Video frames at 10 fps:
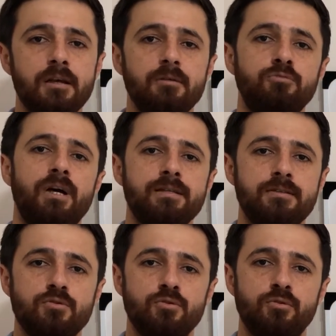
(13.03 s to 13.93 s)
Bu dersin
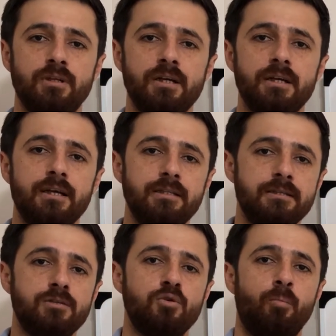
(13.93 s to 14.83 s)
sonunda ellisiz
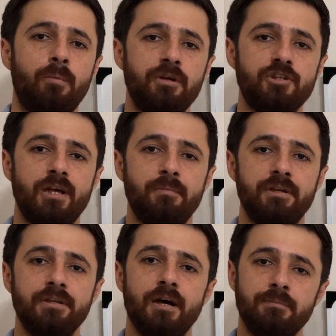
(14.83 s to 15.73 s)
toplama işlemlerini
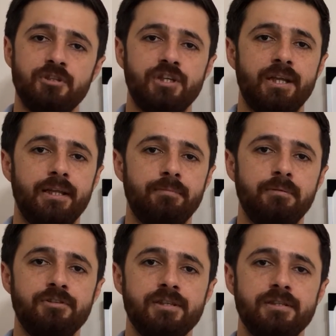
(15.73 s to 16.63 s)
rahat bir şekilde
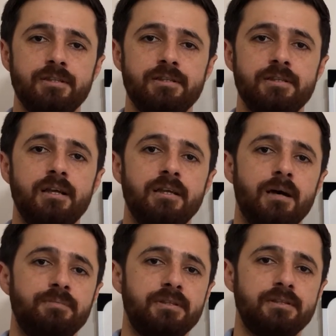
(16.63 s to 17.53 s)
yapabileceksiniz.
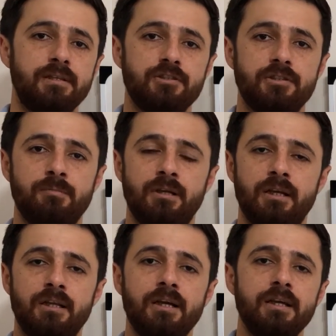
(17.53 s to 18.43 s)
Yaptığınız
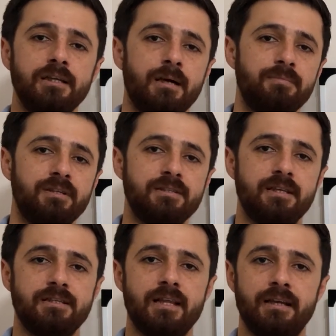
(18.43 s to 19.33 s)
alıştırmalarda, yaptığınız
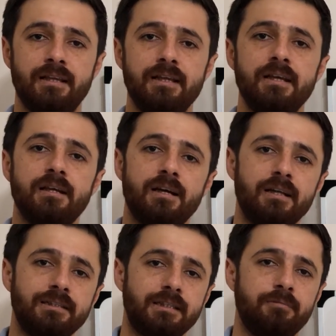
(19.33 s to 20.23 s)
testlerde
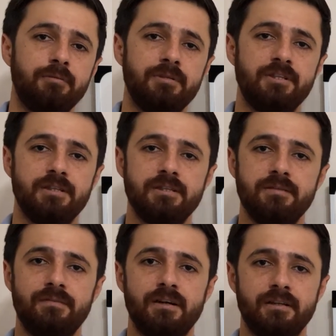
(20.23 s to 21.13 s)
rahatlık yapabileceğinizin
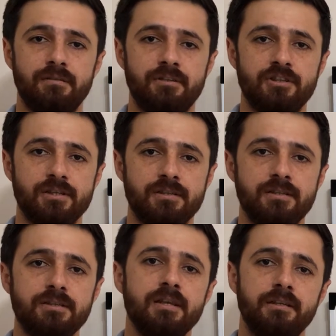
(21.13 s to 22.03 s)
farkına
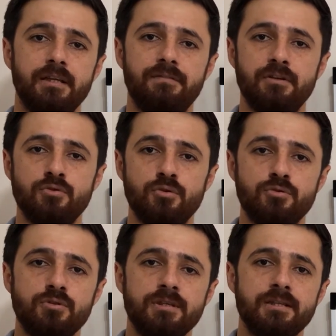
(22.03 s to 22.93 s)
varacaksınız. Defteriniz
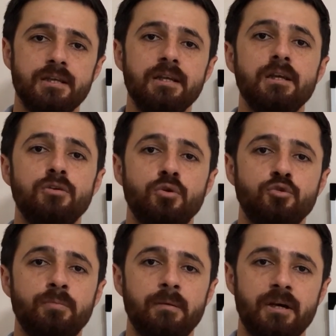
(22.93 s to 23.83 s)
önünüzde ise not
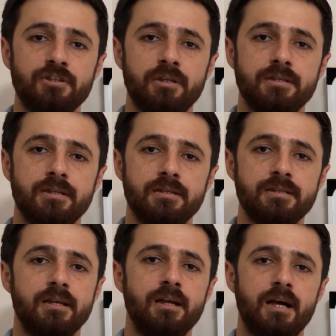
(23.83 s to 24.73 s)
tutmaya başladıysanız
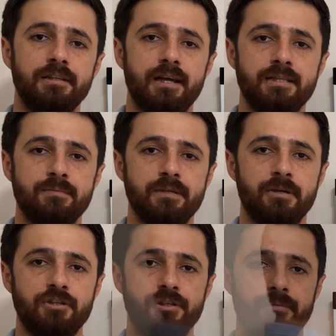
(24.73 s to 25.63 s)
haydi dersimize
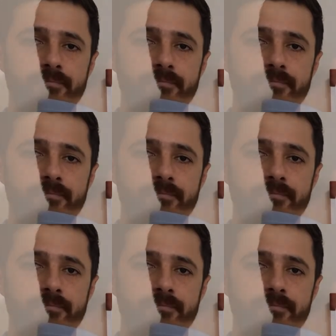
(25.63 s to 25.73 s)
başlayalım.